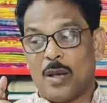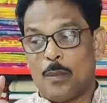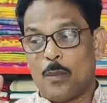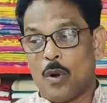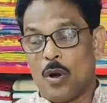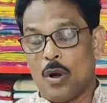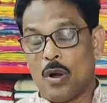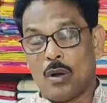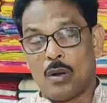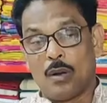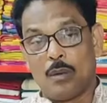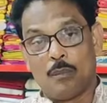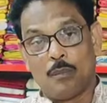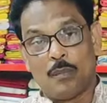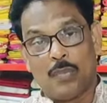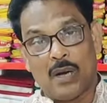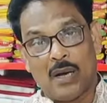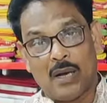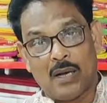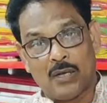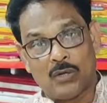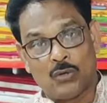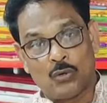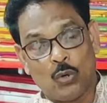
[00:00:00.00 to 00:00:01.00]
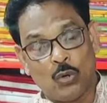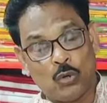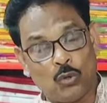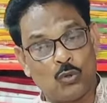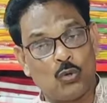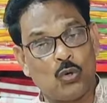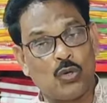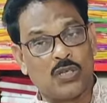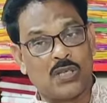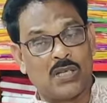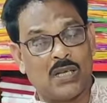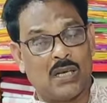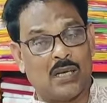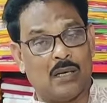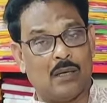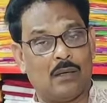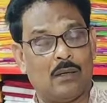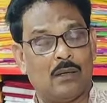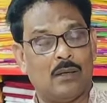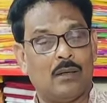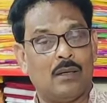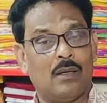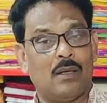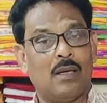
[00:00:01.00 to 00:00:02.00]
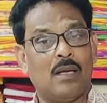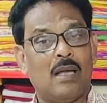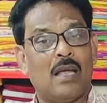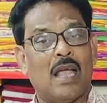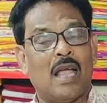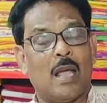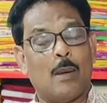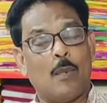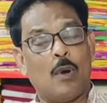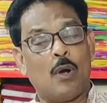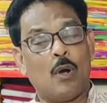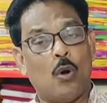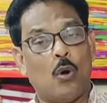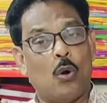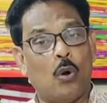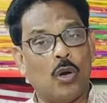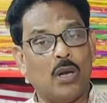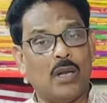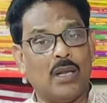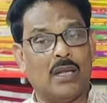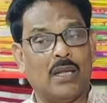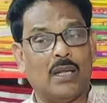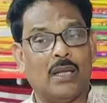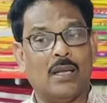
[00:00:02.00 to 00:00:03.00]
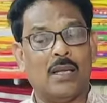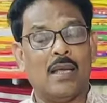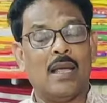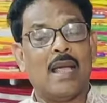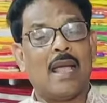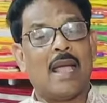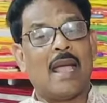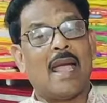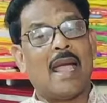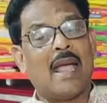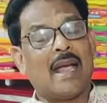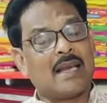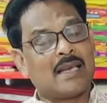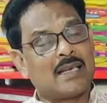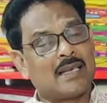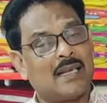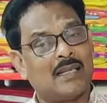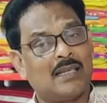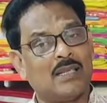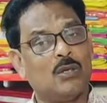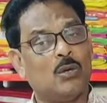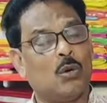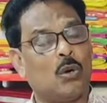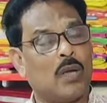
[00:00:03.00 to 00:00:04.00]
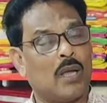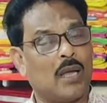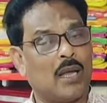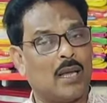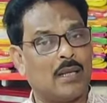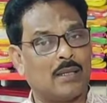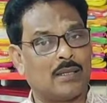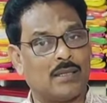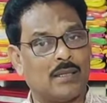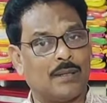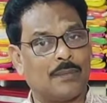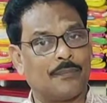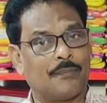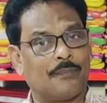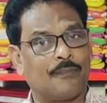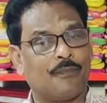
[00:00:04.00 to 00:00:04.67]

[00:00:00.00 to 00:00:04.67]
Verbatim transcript: এবং চৈত্র সেল এবং হোলি একসাথে হয়ে গেছে